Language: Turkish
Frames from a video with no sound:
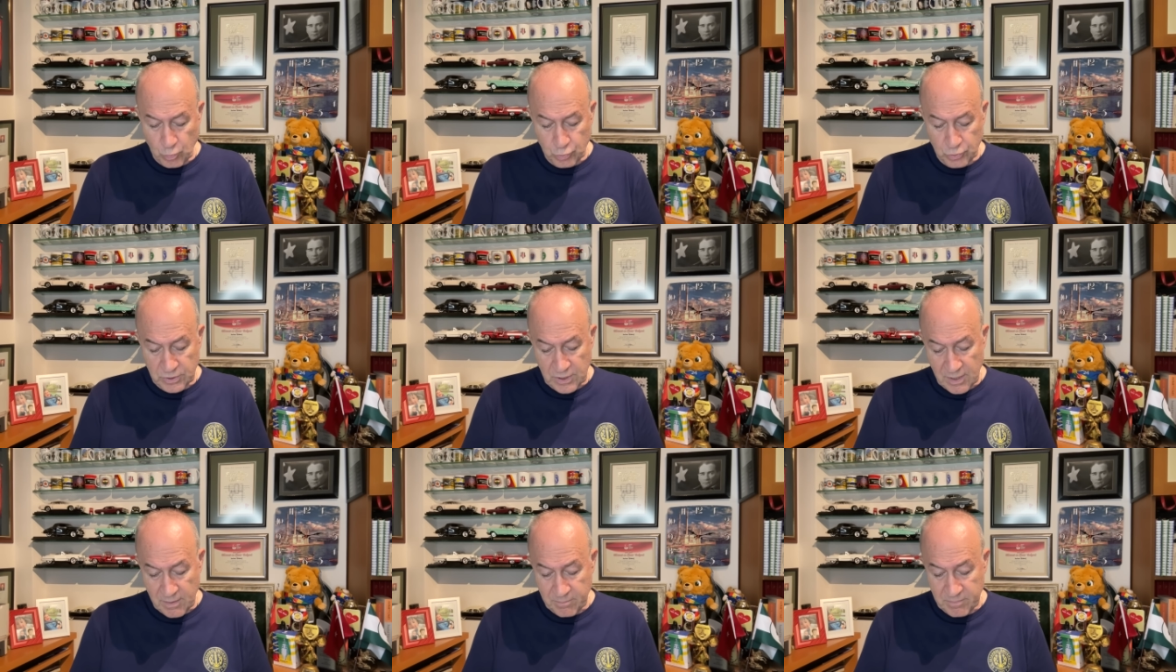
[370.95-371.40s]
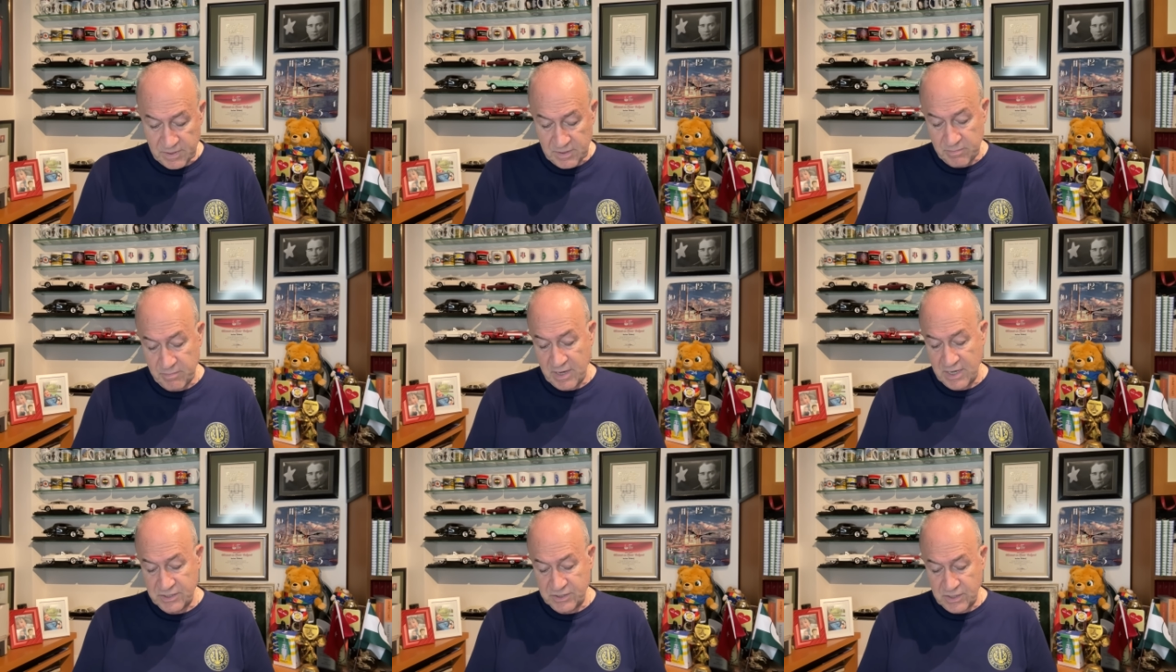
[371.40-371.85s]
Bu da
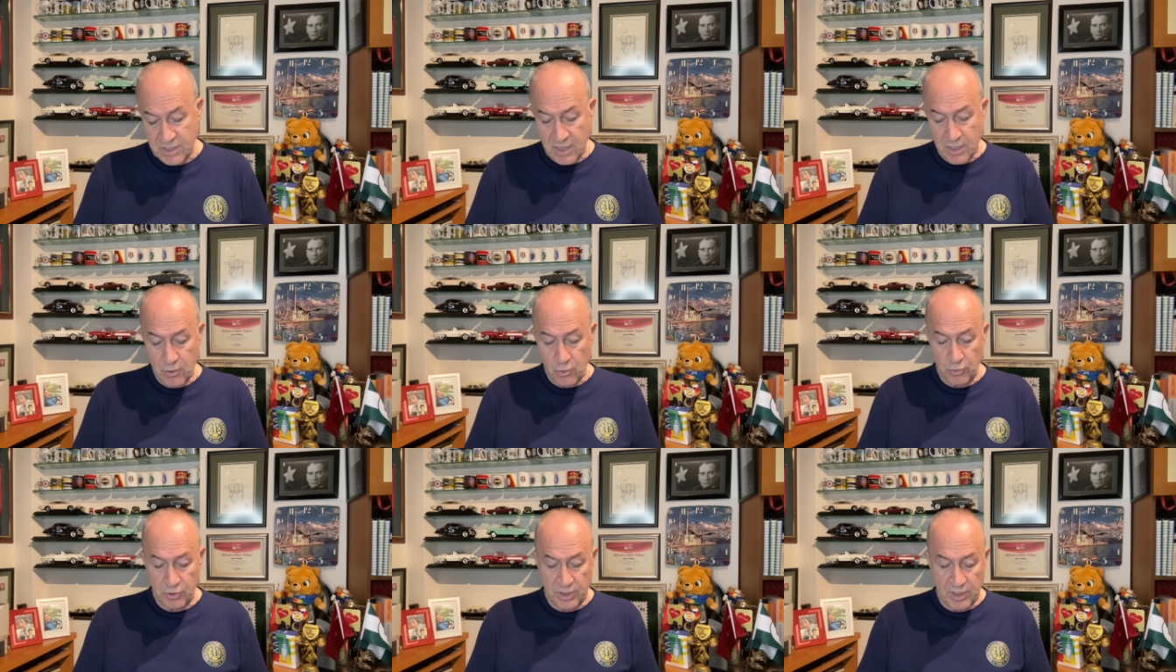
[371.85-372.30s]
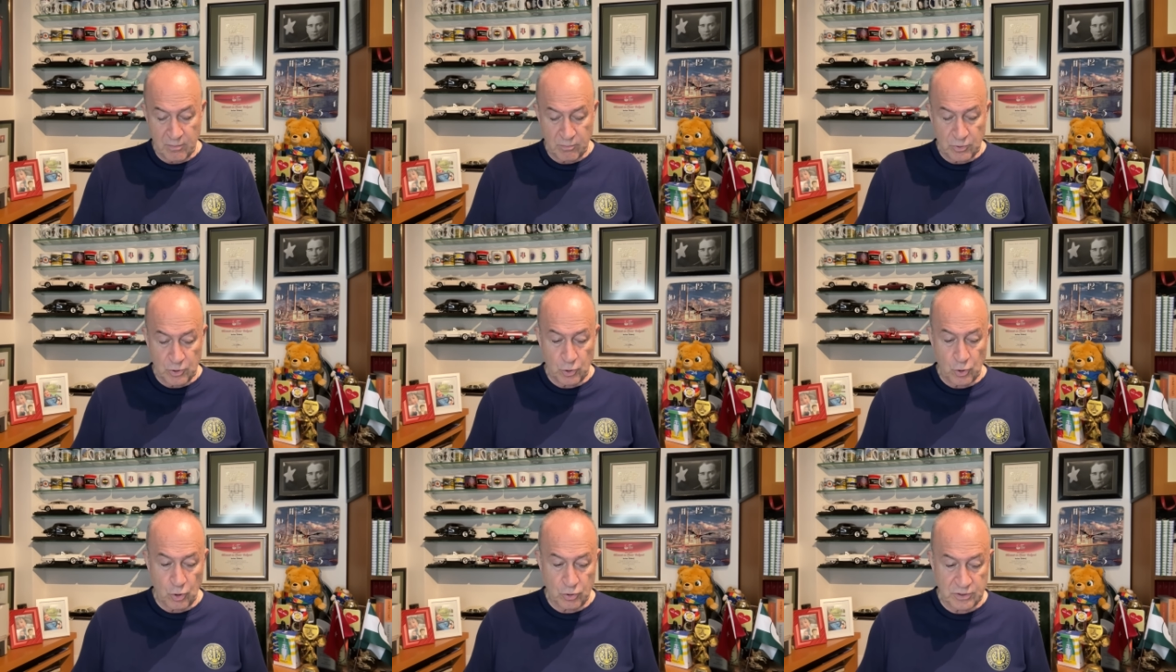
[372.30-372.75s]
bir başka
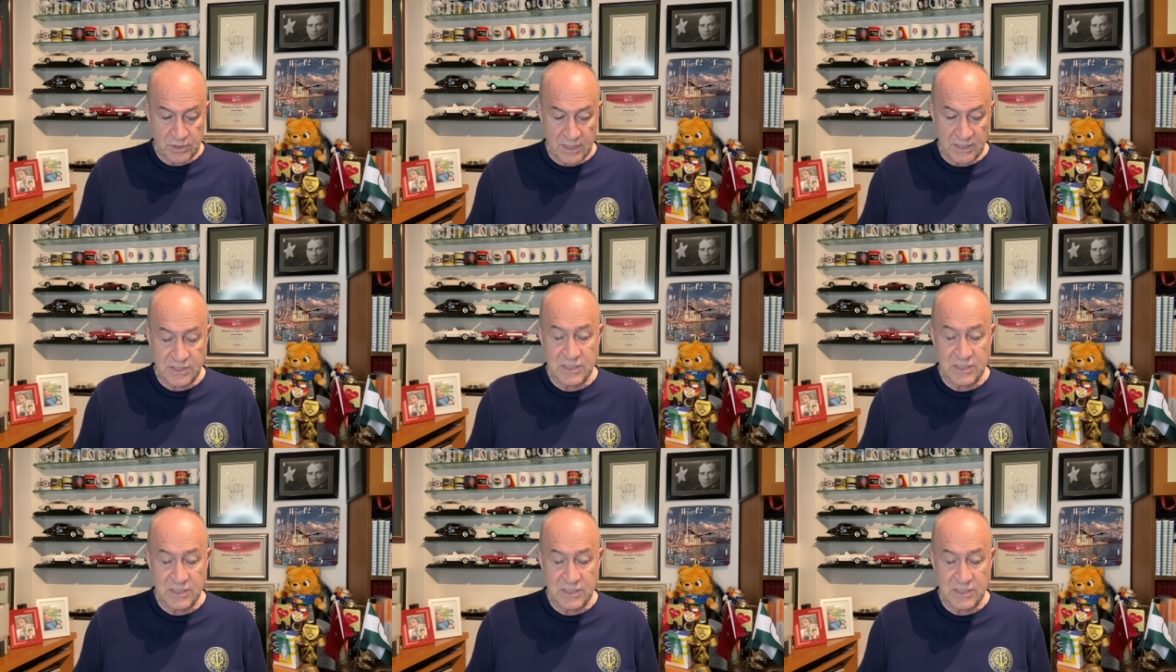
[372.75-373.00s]
önemli nokta.